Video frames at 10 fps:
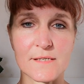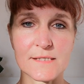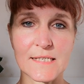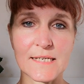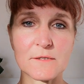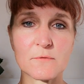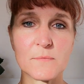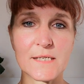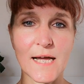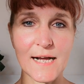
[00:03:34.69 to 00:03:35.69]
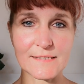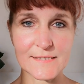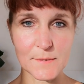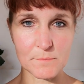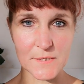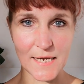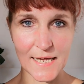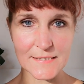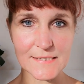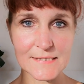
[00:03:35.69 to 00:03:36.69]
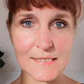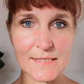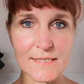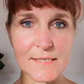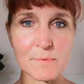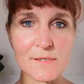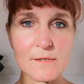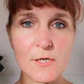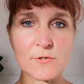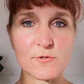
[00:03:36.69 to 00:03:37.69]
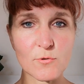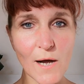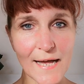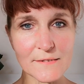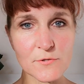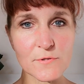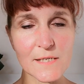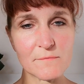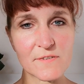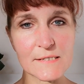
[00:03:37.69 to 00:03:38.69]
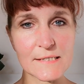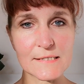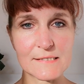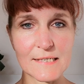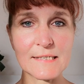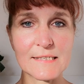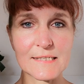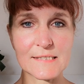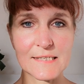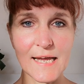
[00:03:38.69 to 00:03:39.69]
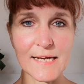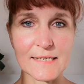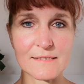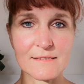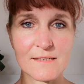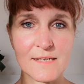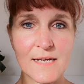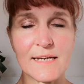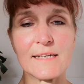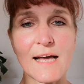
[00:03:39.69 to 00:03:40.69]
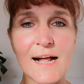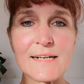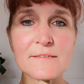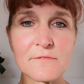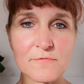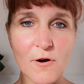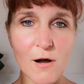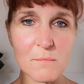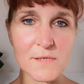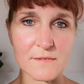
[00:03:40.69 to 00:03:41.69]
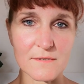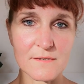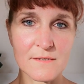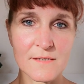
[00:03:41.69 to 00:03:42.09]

Es geht um die Akzeptanz, die Liebe so anzunehmen, wie sie sich dir zeigt in allen Formen.